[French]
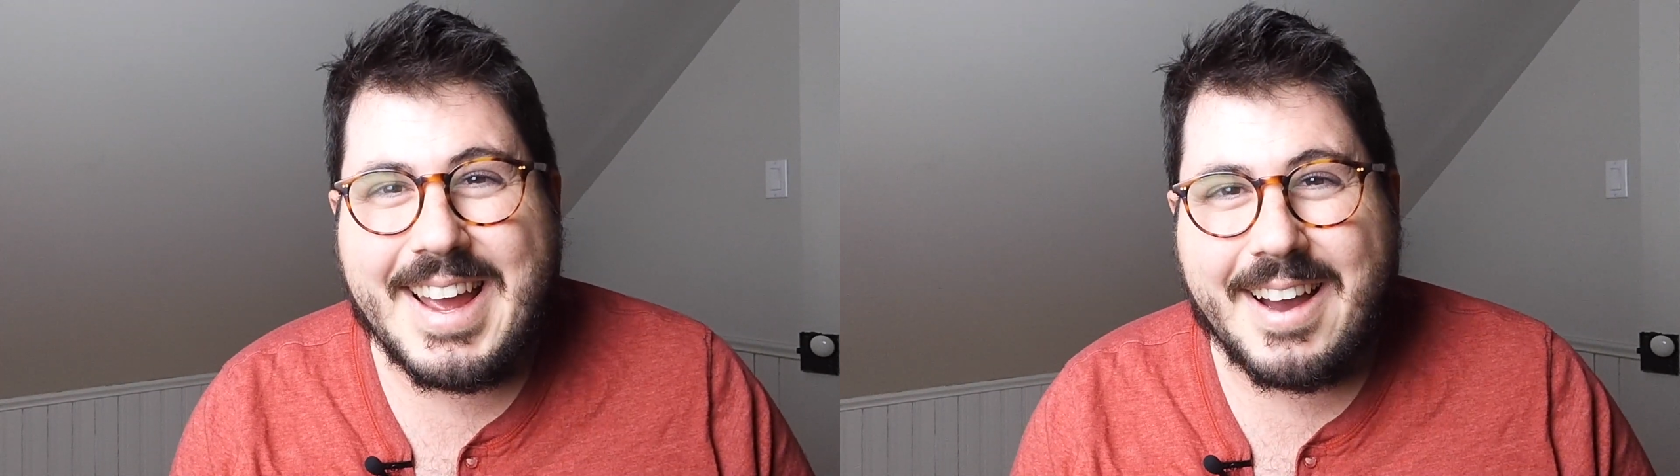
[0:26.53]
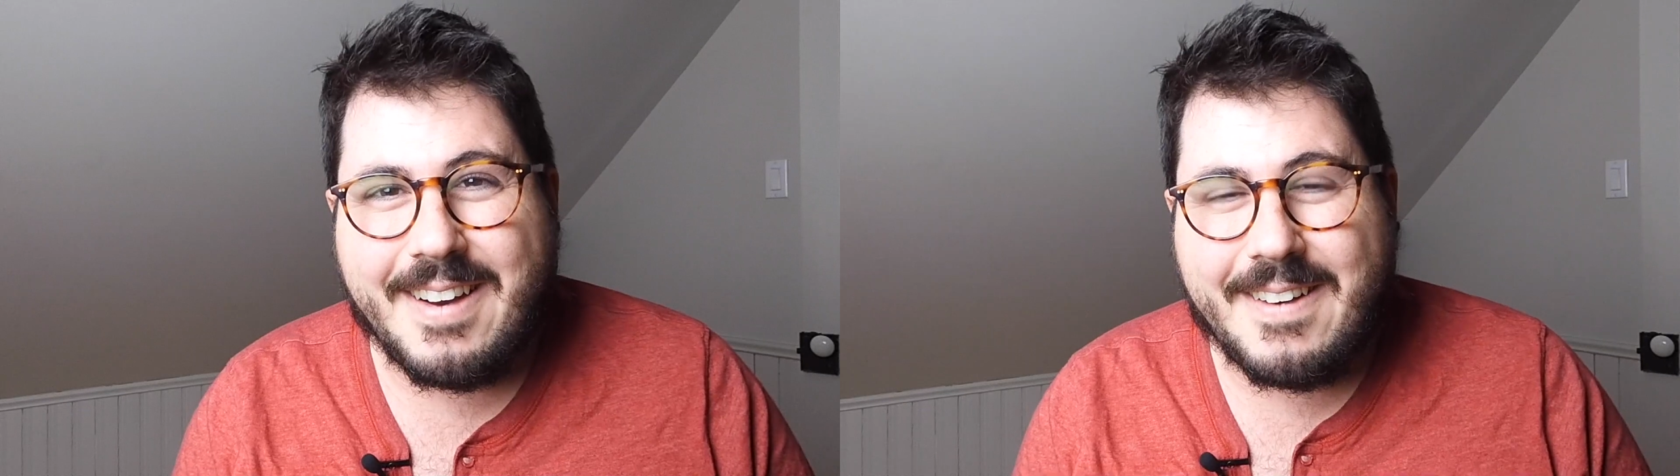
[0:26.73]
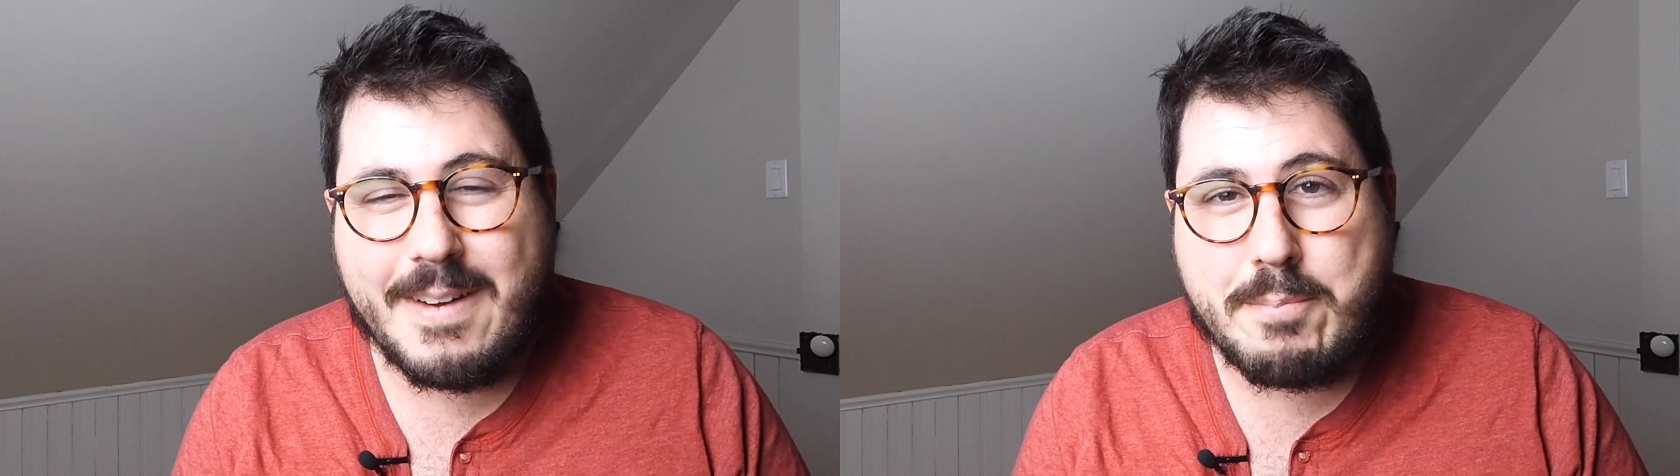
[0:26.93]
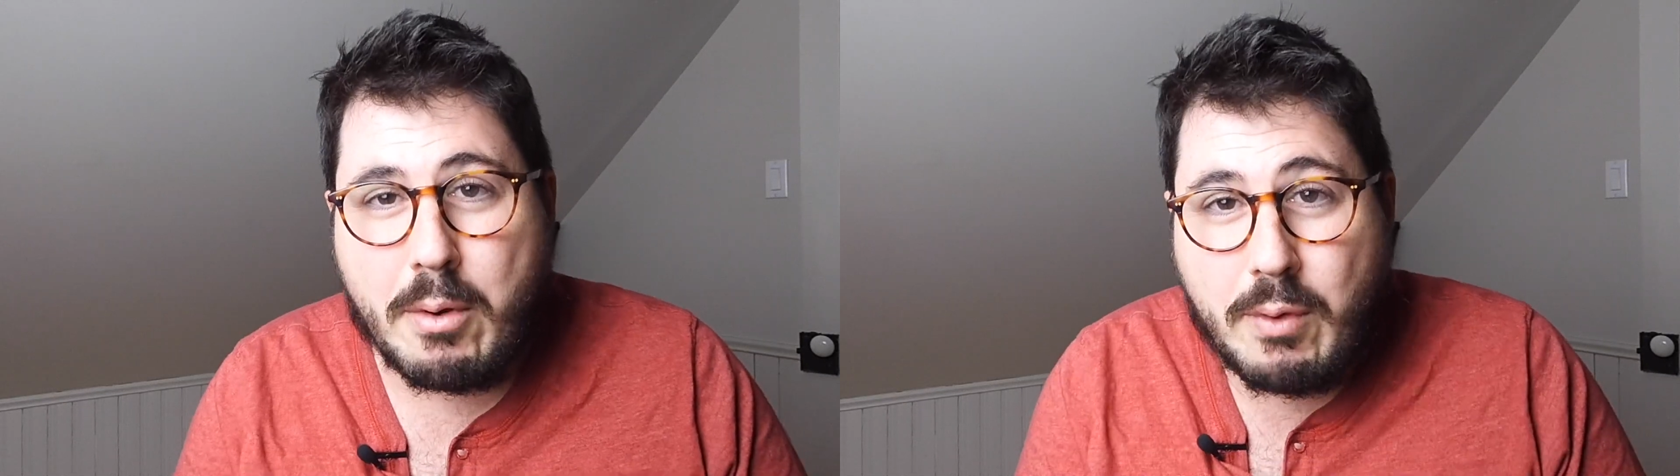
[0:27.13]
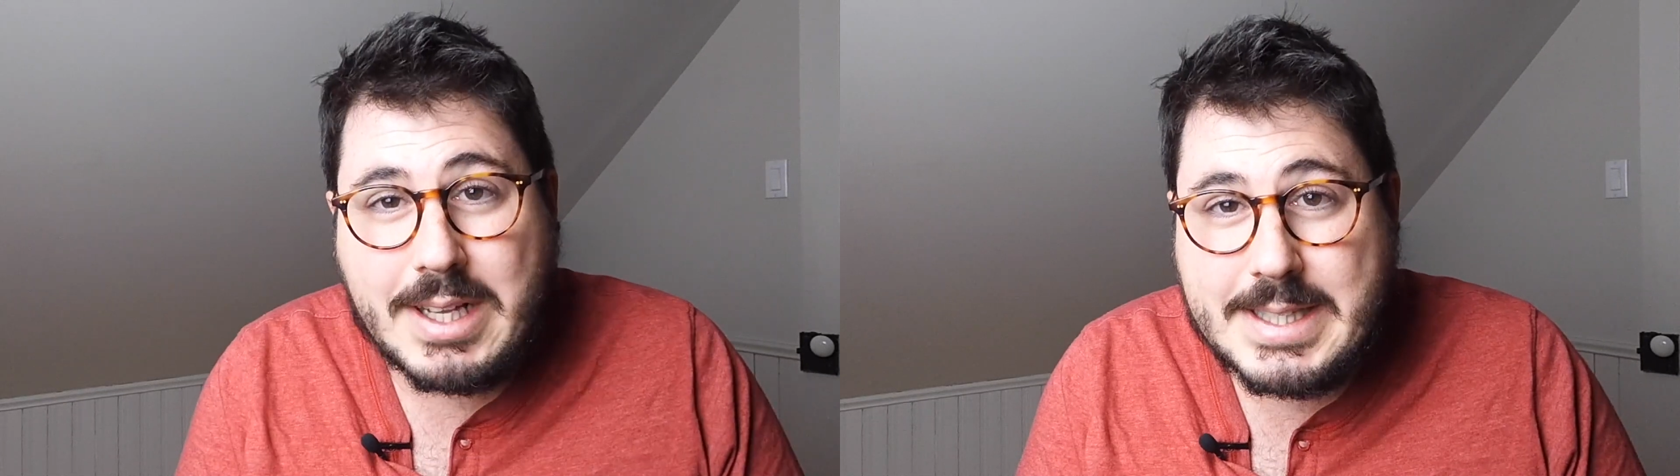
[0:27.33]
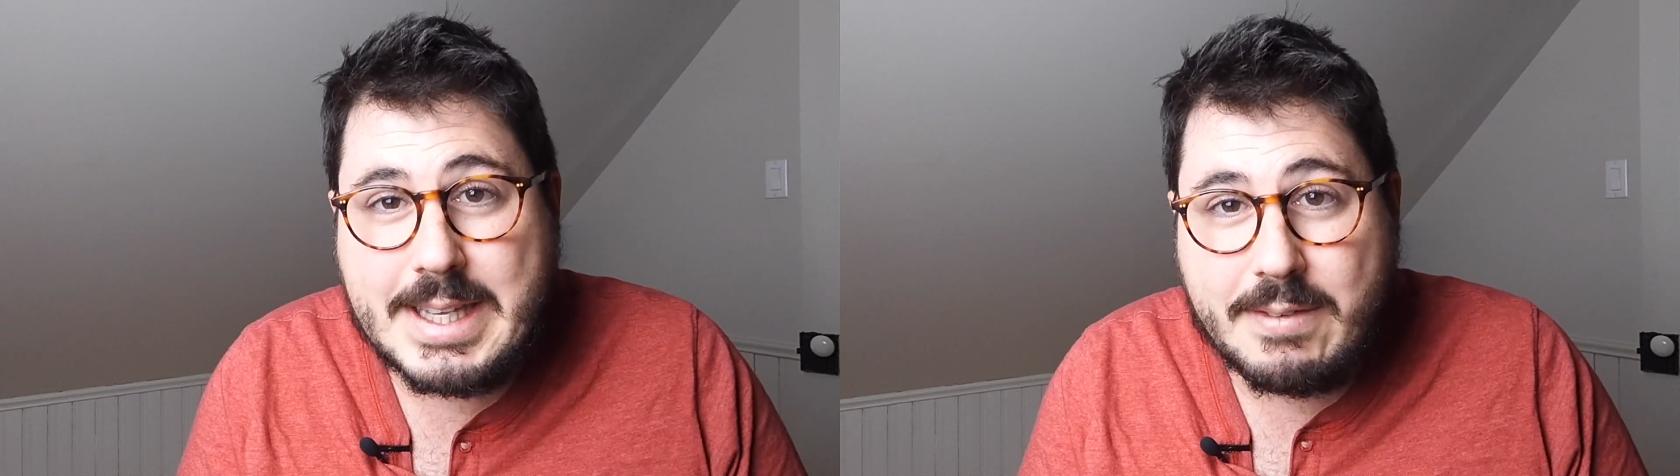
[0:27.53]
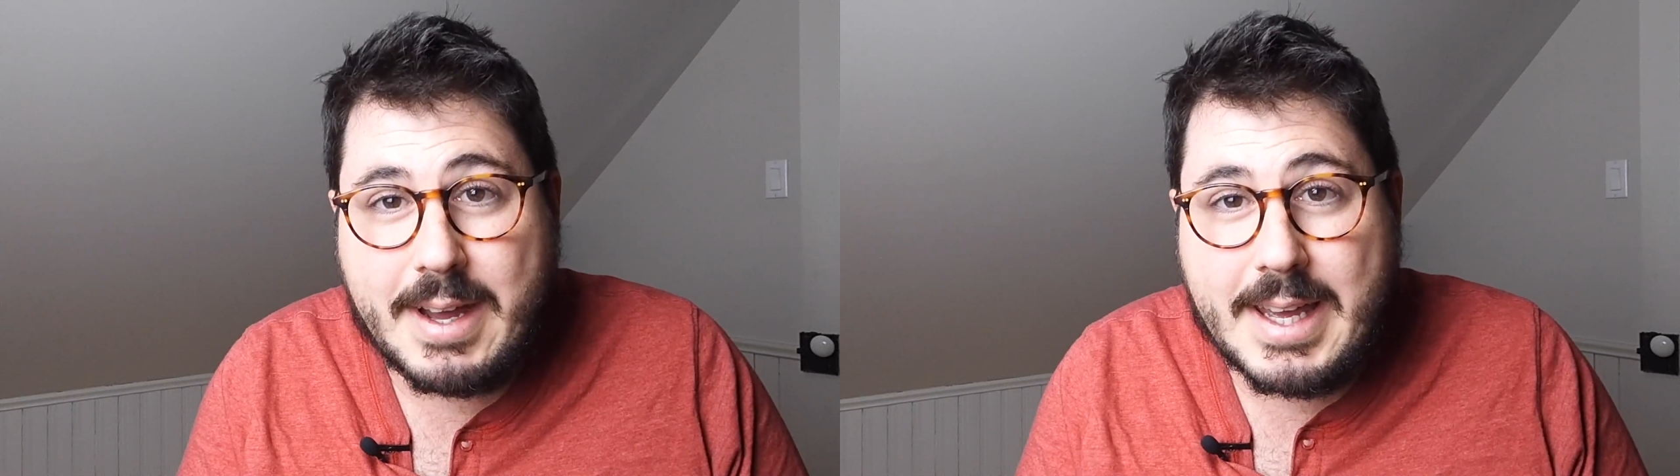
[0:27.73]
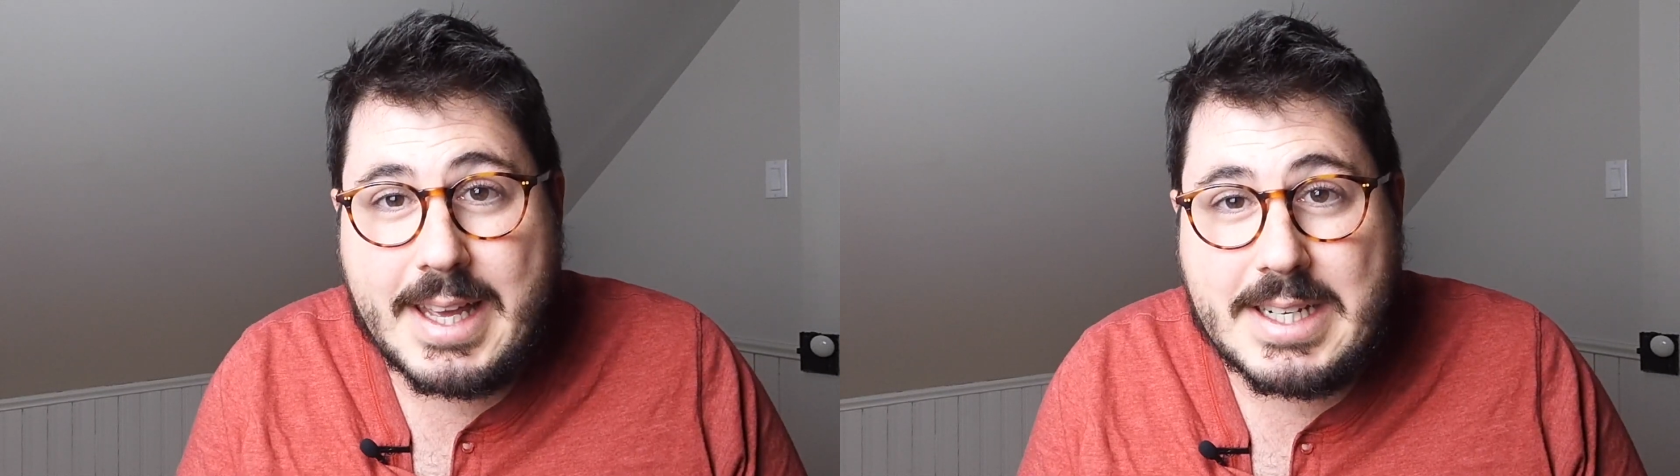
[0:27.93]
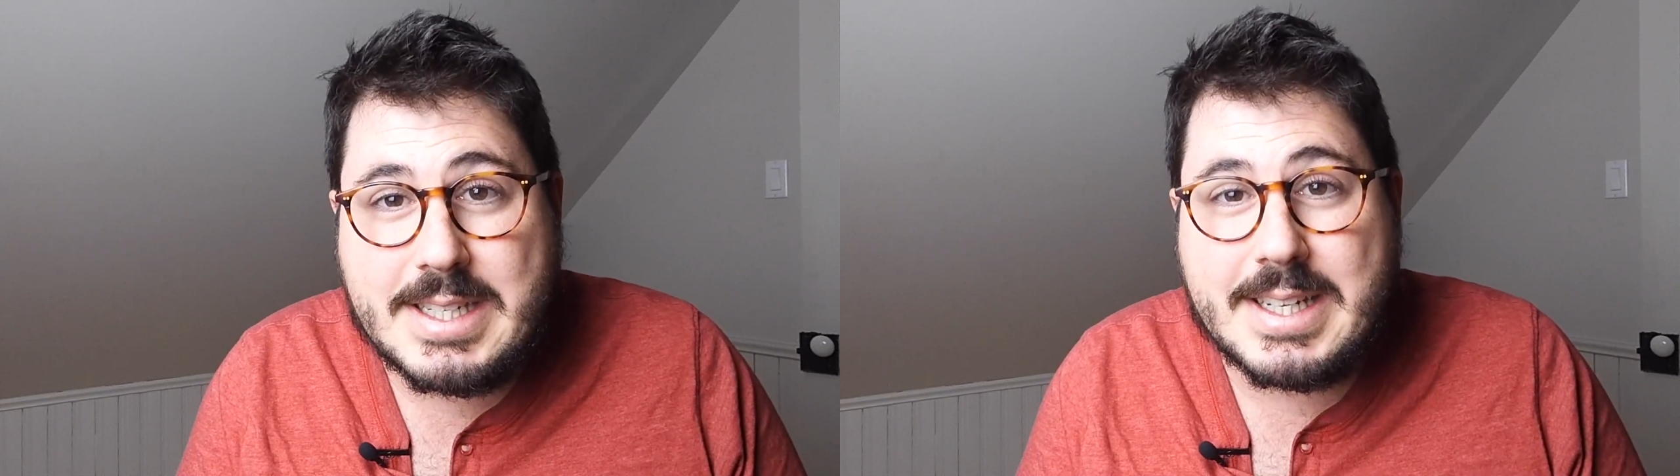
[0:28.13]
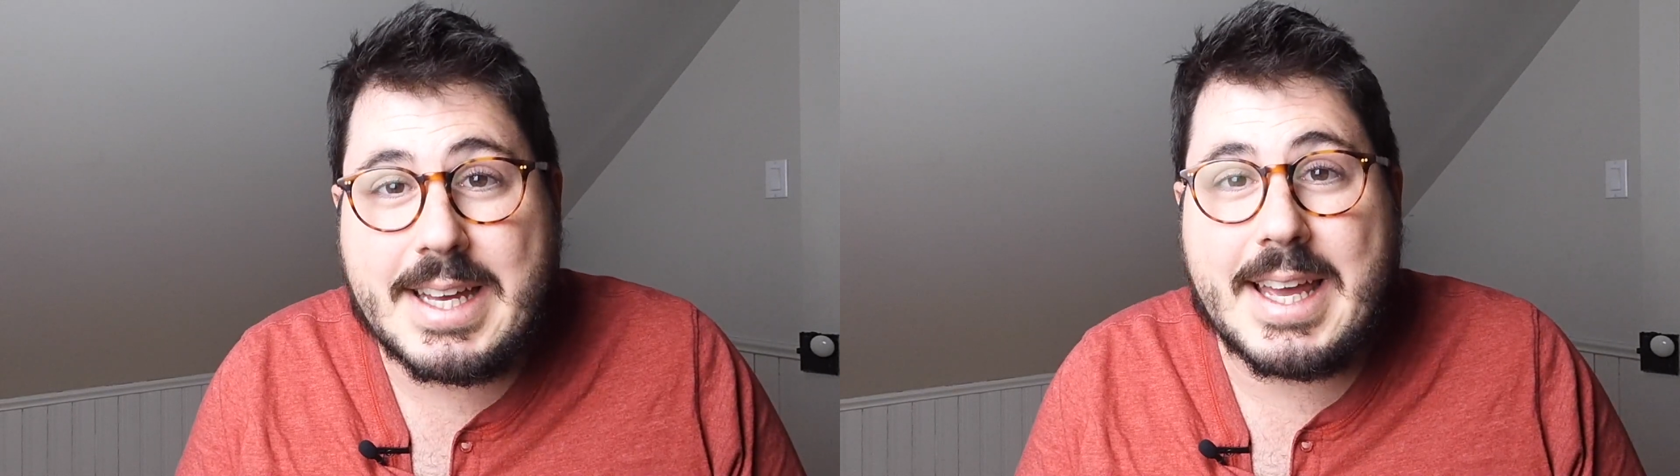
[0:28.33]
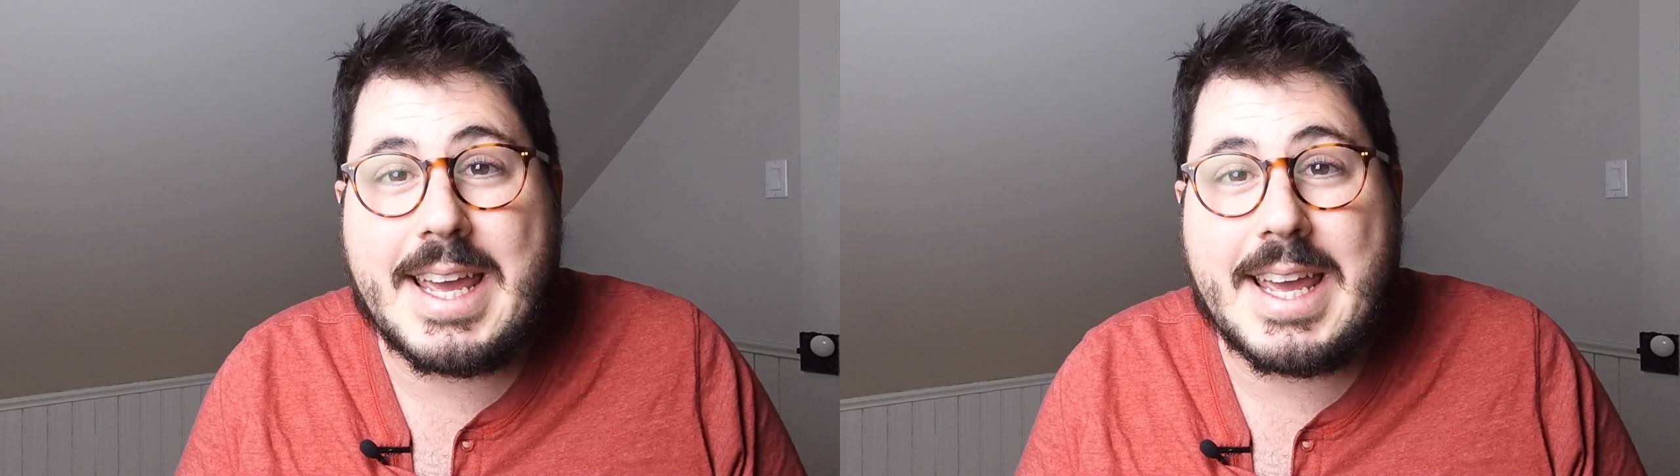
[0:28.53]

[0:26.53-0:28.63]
euh, pour voir s'il va réagir.